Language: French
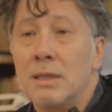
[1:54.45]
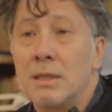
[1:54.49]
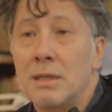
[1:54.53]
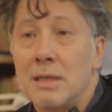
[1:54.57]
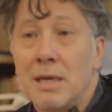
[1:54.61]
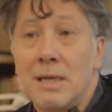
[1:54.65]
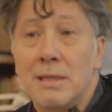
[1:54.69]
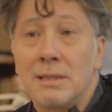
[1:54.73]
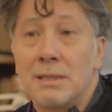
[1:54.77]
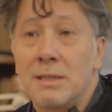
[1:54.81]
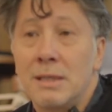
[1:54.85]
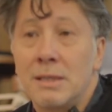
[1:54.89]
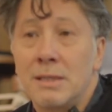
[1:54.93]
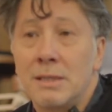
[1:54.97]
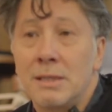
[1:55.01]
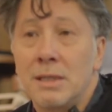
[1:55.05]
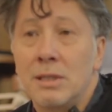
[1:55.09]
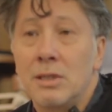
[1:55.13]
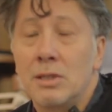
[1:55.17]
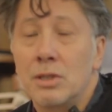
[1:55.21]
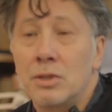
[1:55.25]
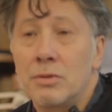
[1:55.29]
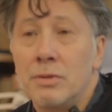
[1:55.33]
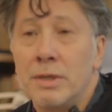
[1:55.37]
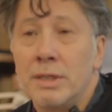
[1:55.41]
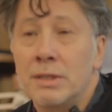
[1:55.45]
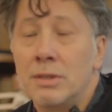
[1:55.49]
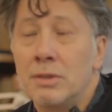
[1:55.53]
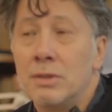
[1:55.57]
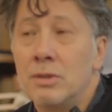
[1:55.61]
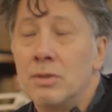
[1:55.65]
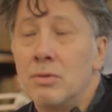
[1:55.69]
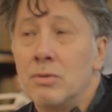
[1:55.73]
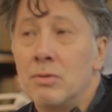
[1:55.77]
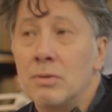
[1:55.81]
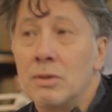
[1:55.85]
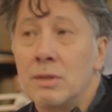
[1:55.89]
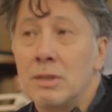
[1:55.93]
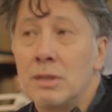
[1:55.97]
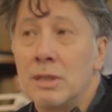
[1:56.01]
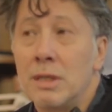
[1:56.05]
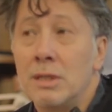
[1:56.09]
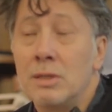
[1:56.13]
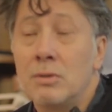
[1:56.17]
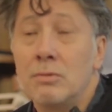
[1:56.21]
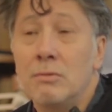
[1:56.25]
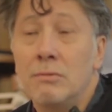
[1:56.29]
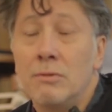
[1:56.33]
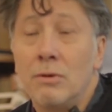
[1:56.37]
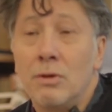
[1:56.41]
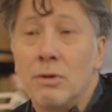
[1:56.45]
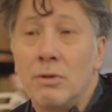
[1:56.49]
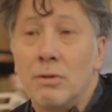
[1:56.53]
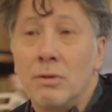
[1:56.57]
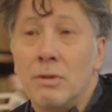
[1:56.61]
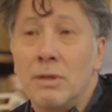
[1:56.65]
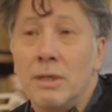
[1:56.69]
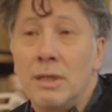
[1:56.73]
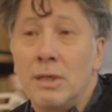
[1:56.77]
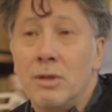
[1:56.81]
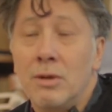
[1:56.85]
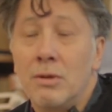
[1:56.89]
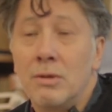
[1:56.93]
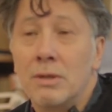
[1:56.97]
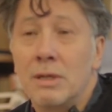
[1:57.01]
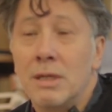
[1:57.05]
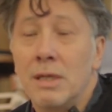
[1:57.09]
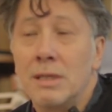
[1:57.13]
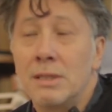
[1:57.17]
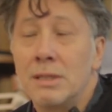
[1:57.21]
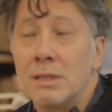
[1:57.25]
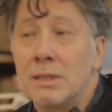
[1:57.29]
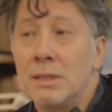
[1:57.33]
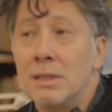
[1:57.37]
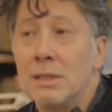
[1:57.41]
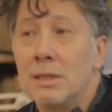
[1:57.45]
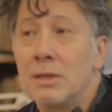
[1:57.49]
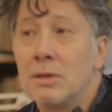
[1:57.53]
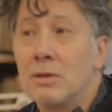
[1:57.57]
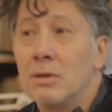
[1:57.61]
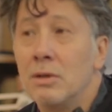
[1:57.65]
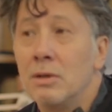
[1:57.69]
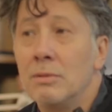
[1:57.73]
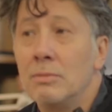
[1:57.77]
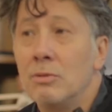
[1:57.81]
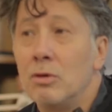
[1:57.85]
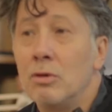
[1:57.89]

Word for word: Classics Illustrated. Donc très souvent, les grands classiques comme